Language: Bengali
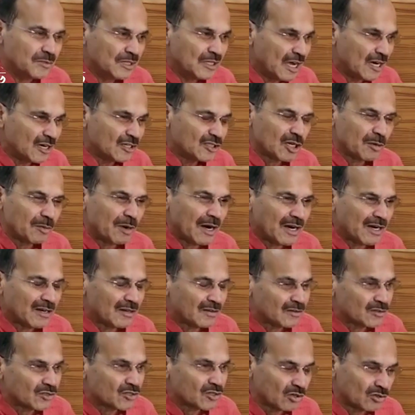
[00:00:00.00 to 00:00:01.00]
বিধানসভার
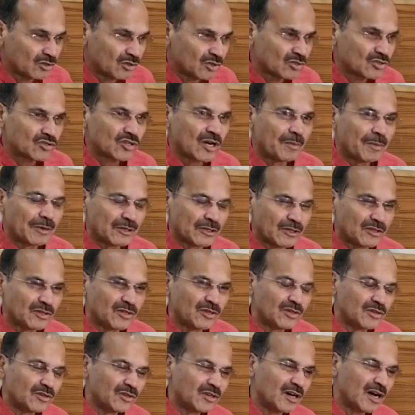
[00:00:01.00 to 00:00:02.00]
সদস্য
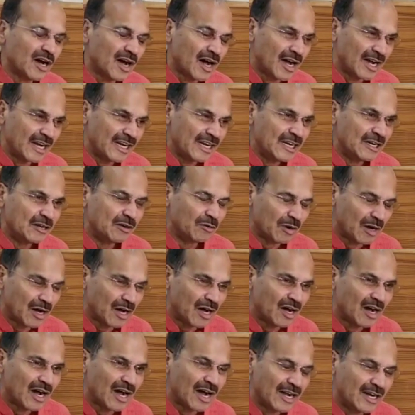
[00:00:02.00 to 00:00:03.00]
আপাতত আইনি
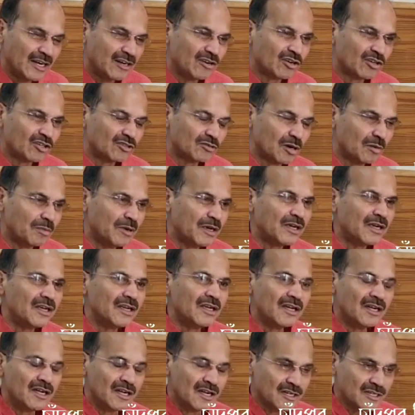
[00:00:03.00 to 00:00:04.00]
আইনগতভাবে
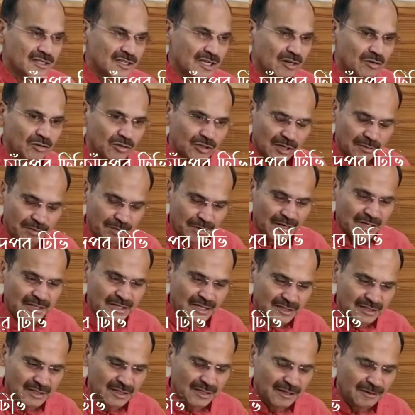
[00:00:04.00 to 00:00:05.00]
সে হতে
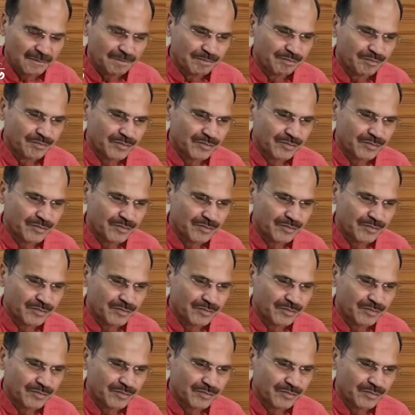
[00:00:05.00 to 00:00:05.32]
পেরেছে আজকে